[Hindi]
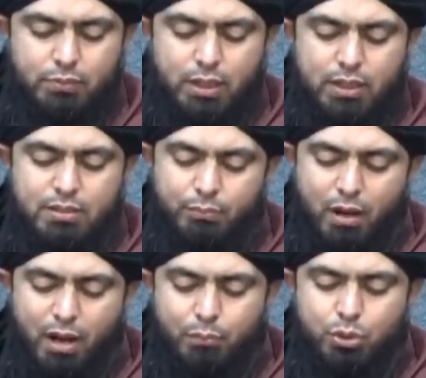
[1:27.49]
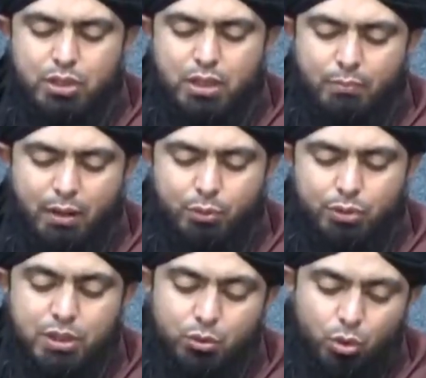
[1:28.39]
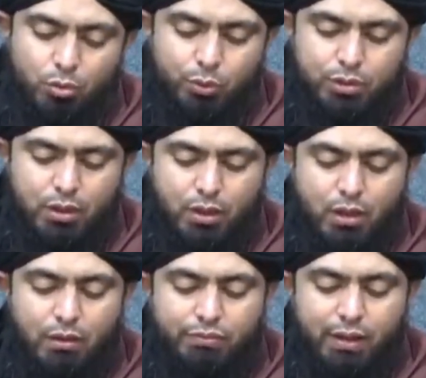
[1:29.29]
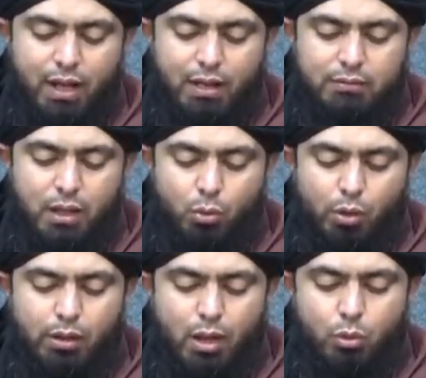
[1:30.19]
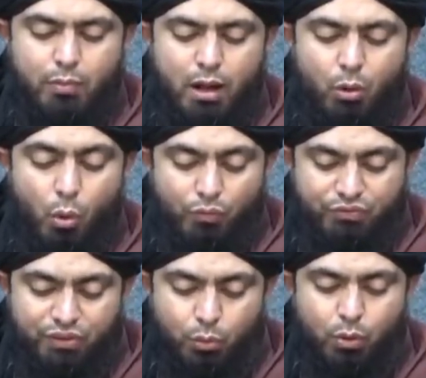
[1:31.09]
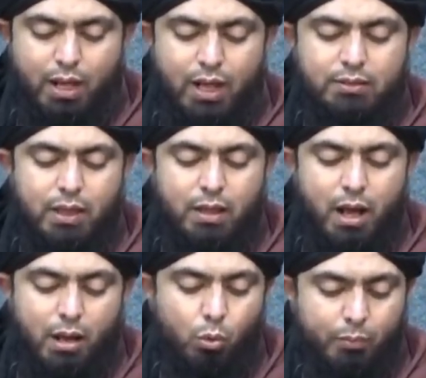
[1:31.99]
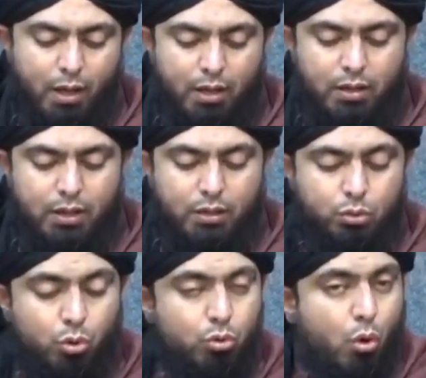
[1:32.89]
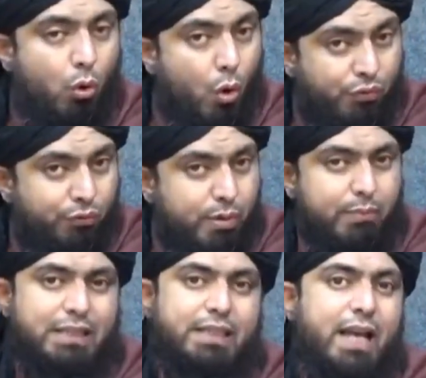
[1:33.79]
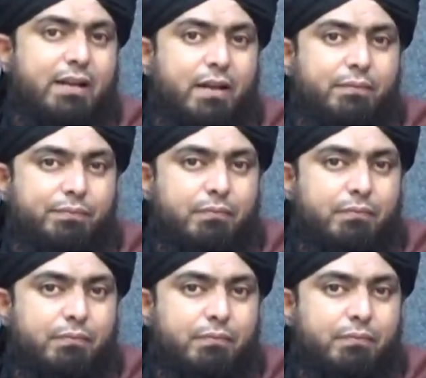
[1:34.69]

यानी सिर्फ माँ पहुंची या बाप पहुंची या दोनों पहुंचे फला तकुल्लहुमा उफ वला तनहर हुमा तो उनको उफ भी मत कहना